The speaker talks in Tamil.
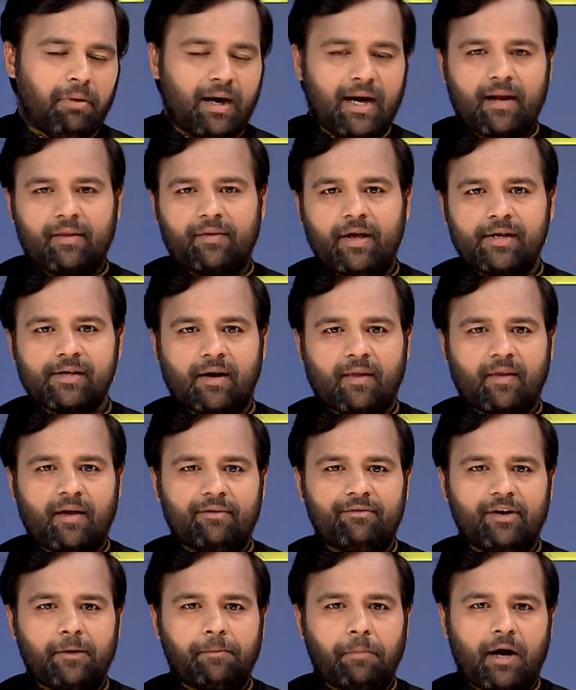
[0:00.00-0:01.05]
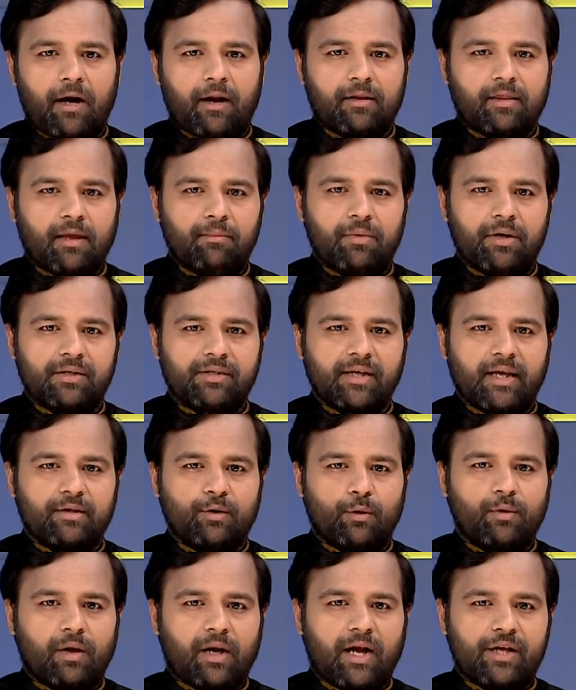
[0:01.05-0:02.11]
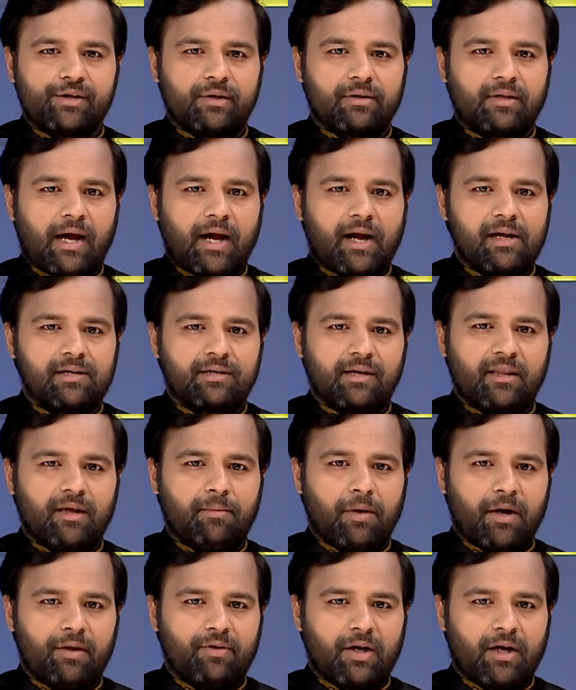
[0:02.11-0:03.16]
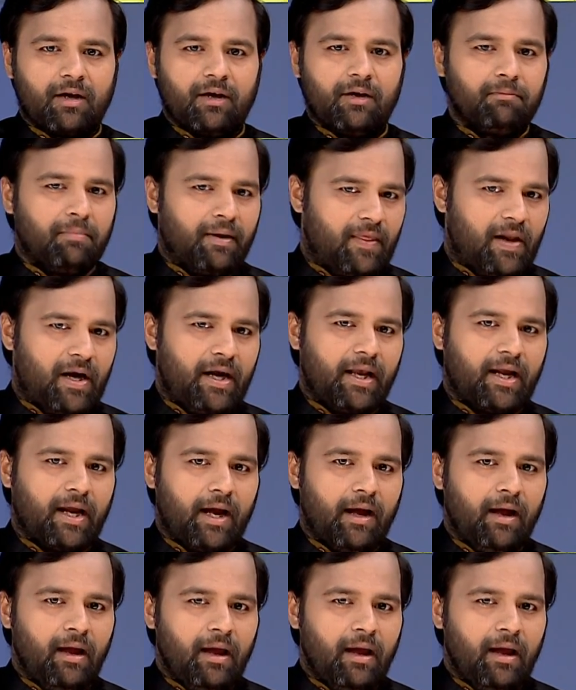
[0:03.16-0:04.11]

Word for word: பாரதிய ஜனதா வேட்பாளர் தமிழிசை சவுந்தரராஜன் தாக்கல் செய்த மனுவிற்கு பதிலளிக்க